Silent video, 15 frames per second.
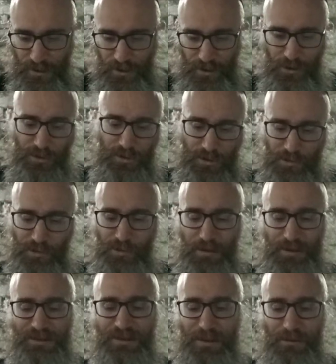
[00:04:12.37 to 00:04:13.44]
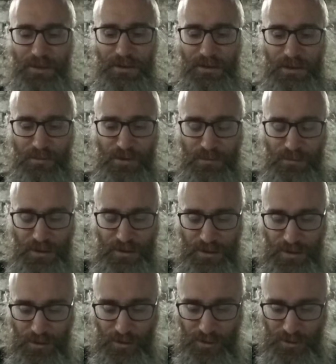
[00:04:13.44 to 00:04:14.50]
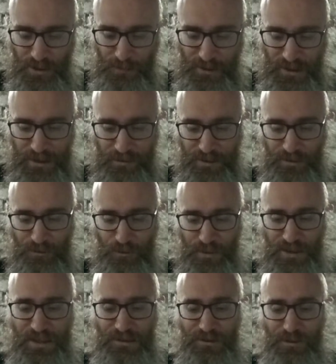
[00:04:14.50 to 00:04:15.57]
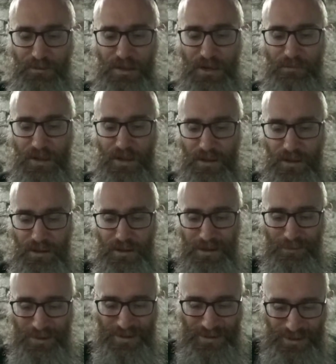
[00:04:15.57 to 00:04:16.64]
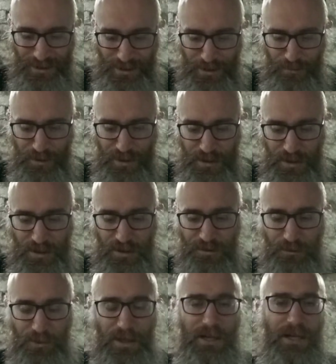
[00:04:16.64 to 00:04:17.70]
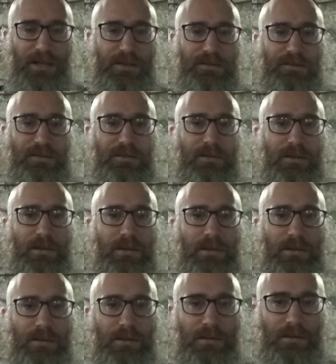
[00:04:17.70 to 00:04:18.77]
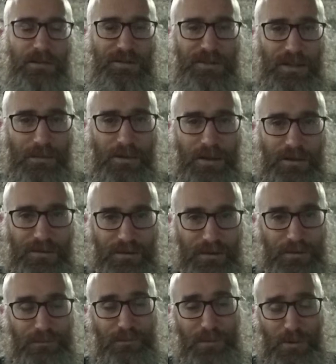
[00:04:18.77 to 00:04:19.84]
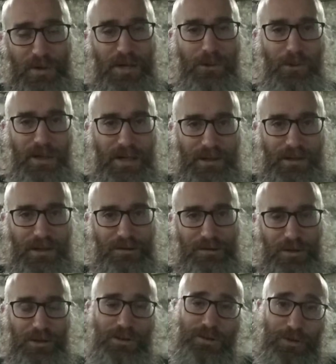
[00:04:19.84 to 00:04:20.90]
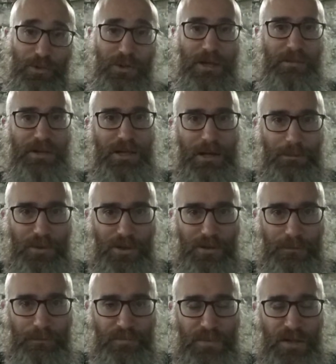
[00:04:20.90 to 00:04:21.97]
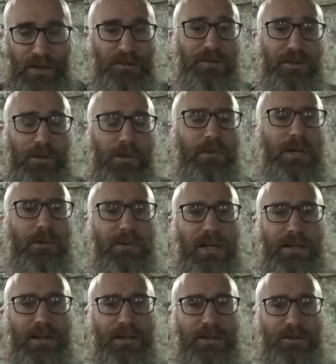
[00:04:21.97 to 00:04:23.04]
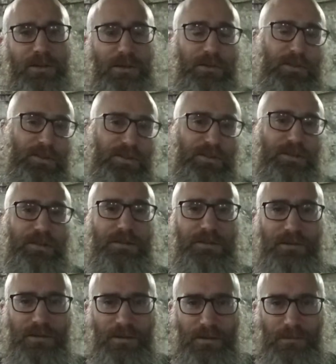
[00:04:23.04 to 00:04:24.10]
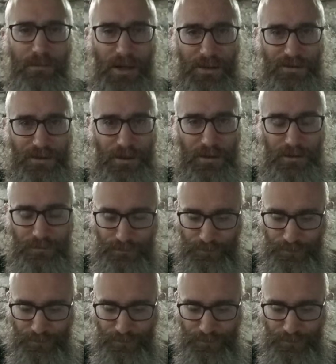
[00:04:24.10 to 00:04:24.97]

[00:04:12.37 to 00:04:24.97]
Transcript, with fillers: Y continúa básicamente la misma idea con otras palabras. Midas Yomai Mahi, la medida de mis días, ¿cuál es? Decime, si me voy a curar de esto, entonces curame rápido. Y si no me voy a curar de esto, entonces basta.